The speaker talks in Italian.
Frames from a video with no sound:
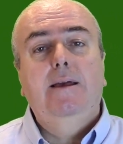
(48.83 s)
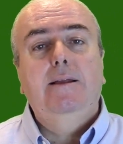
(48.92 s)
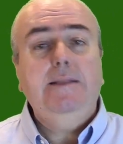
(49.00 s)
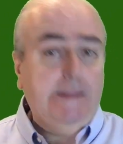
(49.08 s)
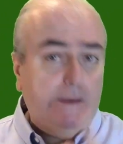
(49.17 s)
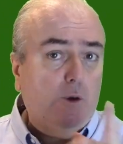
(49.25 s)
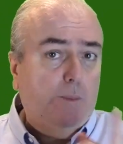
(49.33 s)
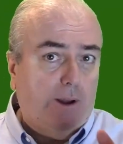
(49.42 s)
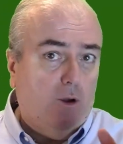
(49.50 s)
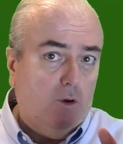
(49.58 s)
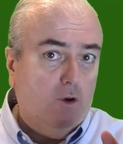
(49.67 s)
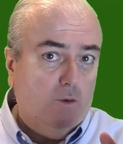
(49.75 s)
Ti dico
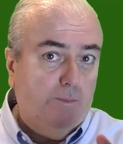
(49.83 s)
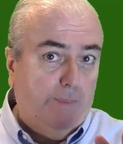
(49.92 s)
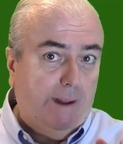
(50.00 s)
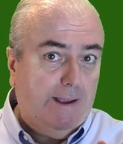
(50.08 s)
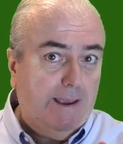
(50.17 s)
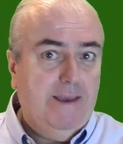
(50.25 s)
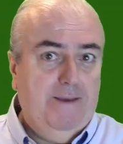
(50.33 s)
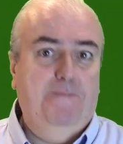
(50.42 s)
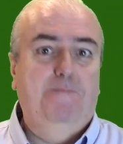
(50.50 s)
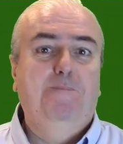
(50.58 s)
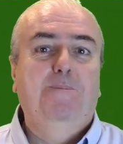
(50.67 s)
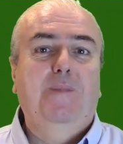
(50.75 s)
però perché
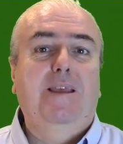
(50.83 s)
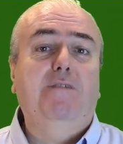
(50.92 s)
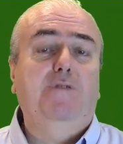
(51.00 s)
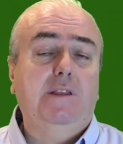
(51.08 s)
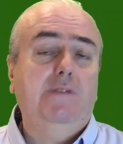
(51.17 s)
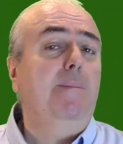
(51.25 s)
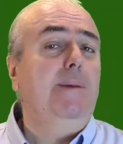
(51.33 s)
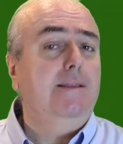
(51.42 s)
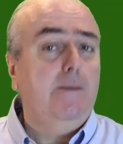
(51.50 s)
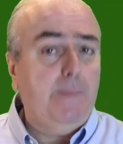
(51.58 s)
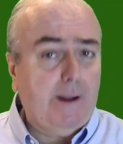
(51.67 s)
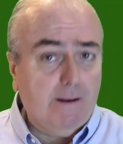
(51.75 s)

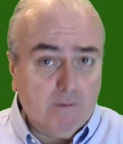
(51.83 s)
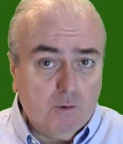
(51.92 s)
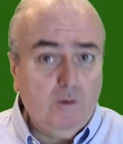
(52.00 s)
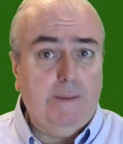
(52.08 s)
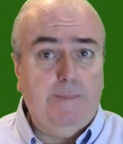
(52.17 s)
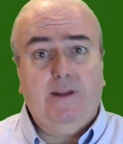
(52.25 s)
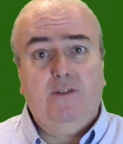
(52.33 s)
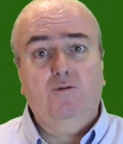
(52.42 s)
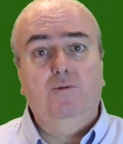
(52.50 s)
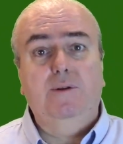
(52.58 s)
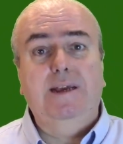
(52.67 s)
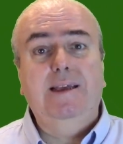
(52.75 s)
effettivamente per alcune
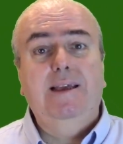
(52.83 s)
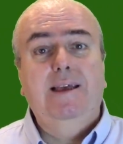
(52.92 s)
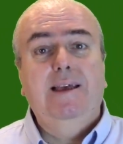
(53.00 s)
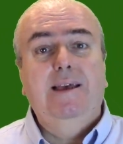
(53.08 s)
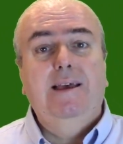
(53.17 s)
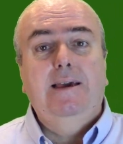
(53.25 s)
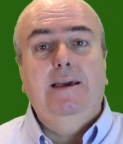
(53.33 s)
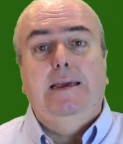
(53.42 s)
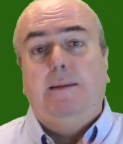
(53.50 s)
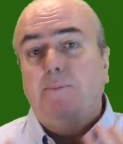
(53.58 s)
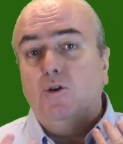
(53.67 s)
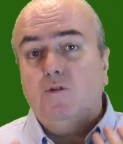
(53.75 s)
persone
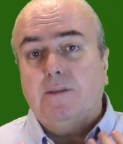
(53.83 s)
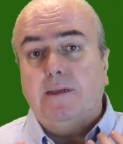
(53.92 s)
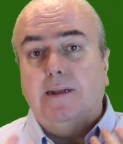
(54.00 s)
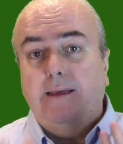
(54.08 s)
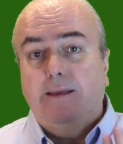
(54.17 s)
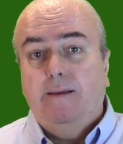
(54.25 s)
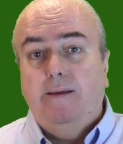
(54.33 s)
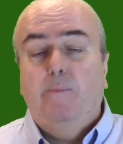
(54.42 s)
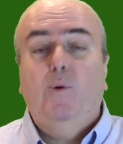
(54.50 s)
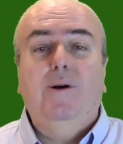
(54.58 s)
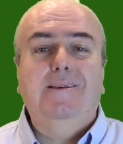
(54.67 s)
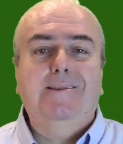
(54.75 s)
il mio stile
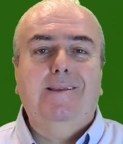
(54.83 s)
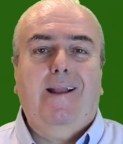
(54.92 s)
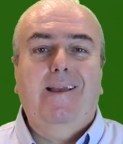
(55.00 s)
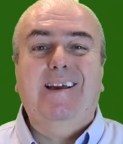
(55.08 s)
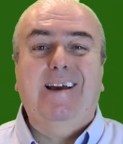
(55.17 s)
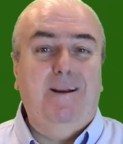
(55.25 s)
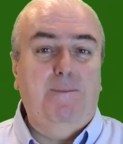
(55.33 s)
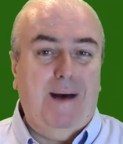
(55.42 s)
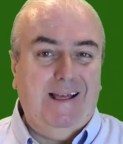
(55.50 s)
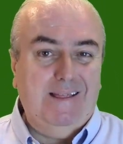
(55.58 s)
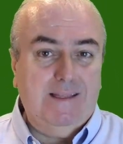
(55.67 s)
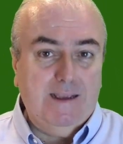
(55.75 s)
può essere
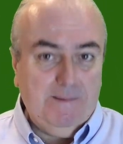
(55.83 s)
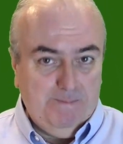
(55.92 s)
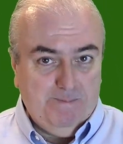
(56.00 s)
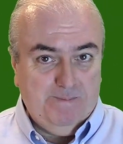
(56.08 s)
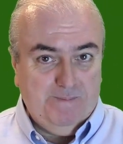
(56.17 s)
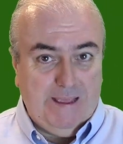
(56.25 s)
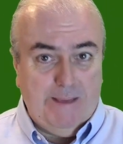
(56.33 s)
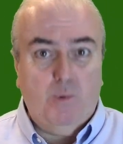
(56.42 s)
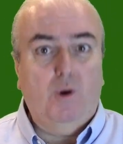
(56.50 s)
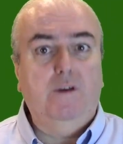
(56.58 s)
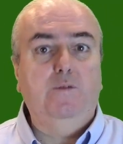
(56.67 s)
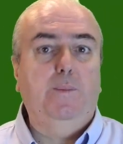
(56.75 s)
calmante e
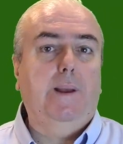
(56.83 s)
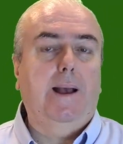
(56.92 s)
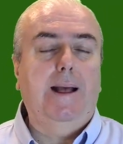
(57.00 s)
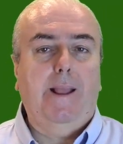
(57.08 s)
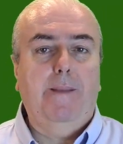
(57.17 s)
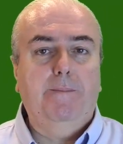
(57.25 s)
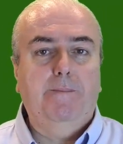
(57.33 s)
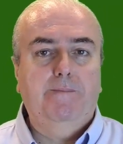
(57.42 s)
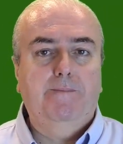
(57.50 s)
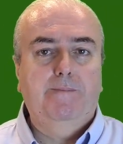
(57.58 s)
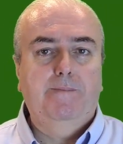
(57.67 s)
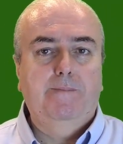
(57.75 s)
può ispirare.
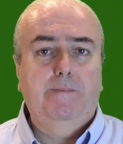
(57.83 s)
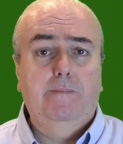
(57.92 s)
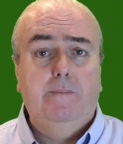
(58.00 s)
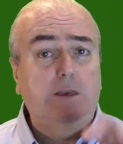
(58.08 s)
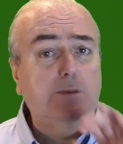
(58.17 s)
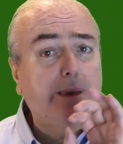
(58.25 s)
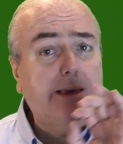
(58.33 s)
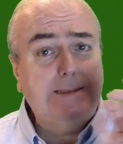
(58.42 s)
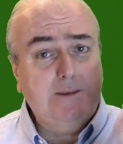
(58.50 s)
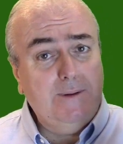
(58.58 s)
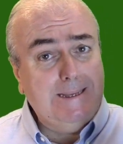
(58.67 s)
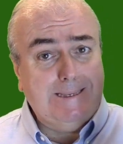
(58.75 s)
La
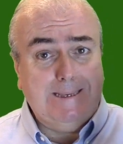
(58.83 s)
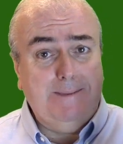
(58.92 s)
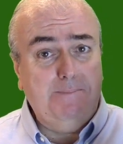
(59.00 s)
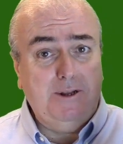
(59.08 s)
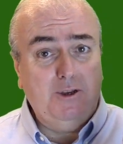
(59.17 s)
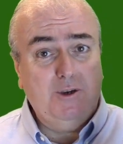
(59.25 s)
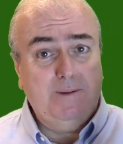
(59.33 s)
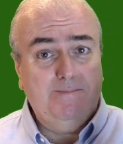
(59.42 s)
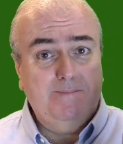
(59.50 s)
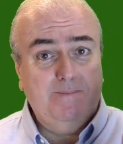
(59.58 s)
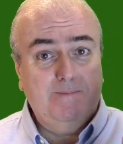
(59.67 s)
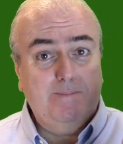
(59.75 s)
spiegazione è semplice,
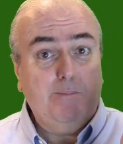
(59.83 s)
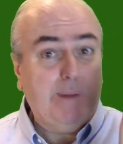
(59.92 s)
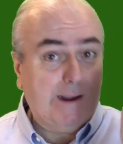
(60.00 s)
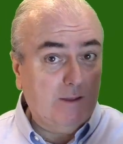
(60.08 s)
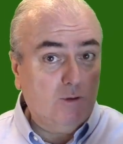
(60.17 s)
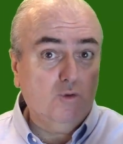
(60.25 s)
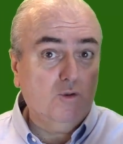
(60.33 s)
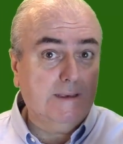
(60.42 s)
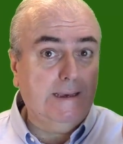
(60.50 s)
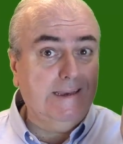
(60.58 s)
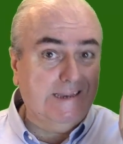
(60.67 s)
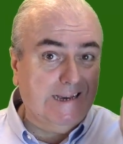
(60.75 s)
perché tu
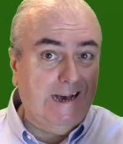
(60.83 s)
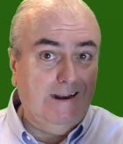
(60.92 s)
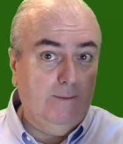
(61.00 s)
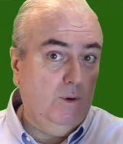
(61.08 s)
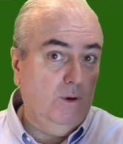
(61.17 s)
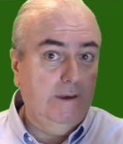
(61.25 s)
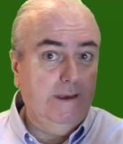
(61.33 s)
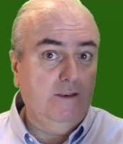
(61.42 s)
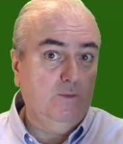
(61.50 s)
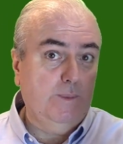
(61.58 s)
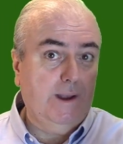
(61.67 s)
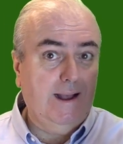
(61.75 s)
sei calmo e
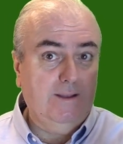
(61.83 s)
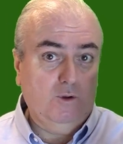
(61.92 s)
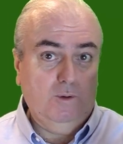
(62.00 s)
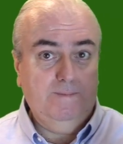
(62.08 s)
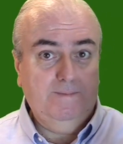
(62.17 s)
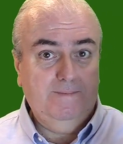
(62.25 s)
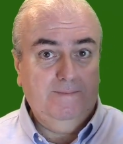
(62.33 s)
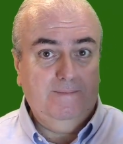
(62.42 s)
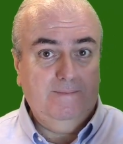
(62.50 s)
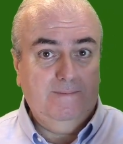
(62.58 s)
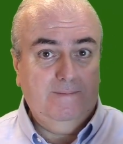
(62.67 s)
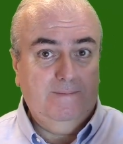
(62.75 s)
ispirato,
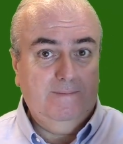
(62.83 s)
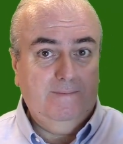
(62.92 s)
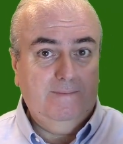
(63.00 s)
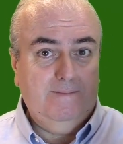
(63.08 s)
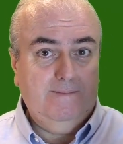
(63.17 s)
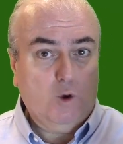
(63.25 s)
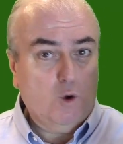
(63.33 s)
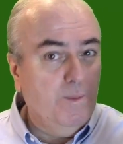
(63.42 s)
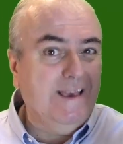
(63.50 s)
come